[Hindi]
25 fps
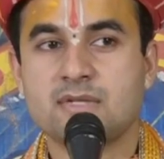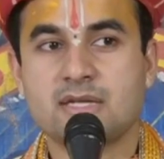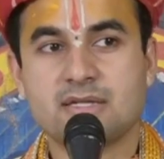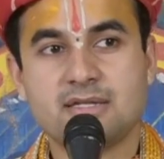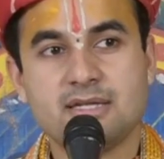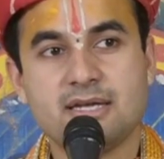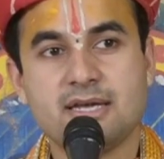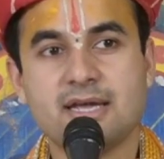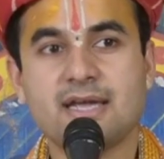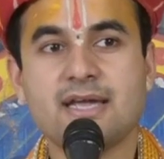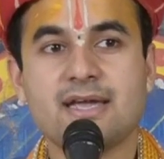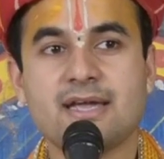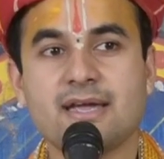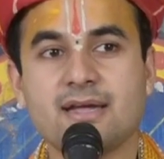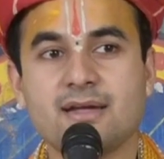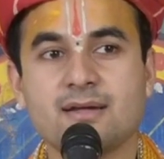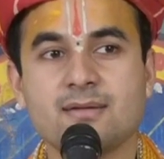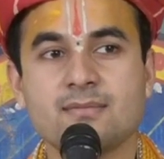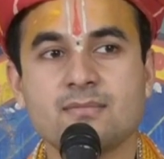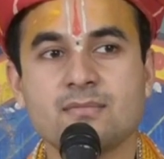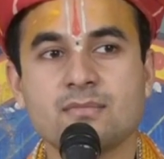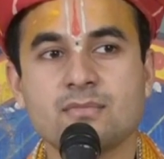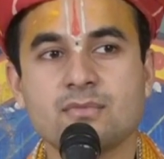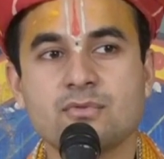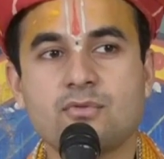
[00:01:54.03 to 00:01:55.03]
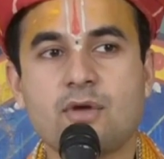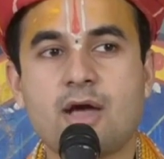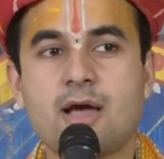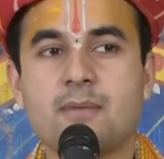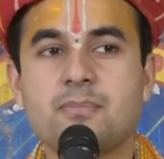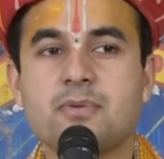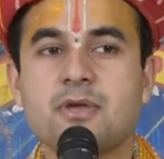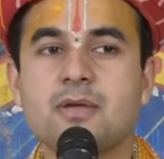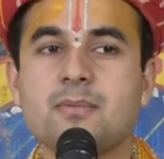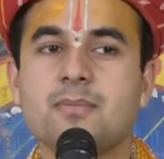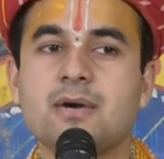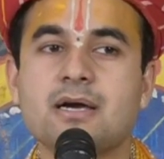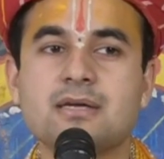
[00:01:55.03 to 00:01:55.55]
यदि है तो
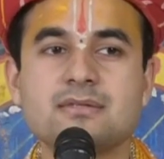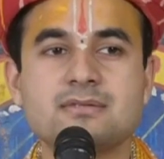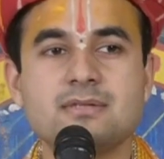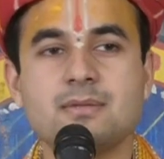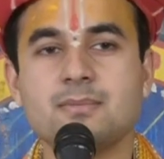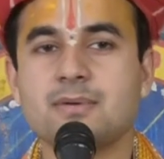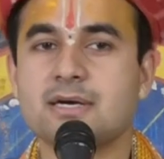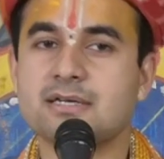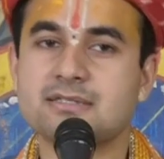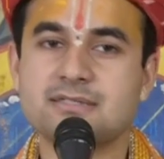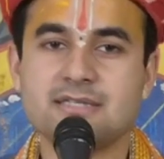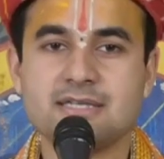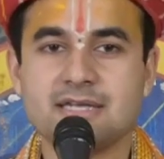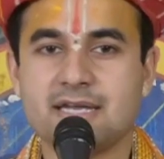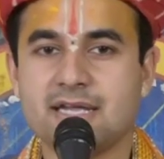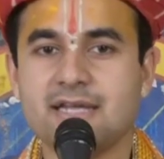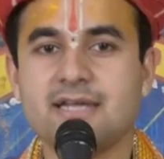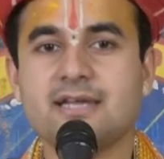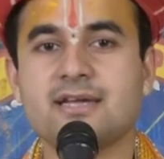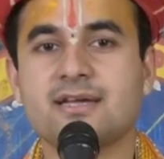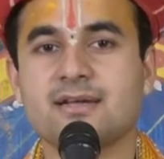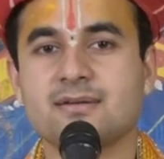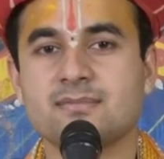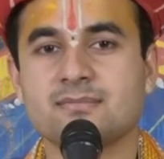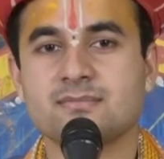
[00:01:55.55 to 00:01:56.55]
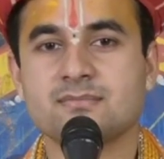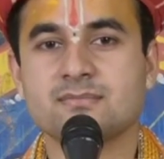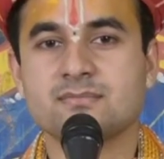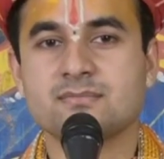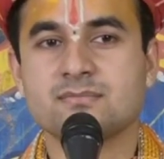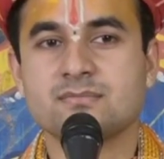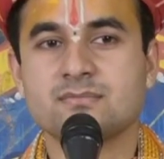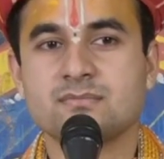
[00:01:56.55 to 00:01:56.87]
आपकी भक्ति भक्ति नहीं है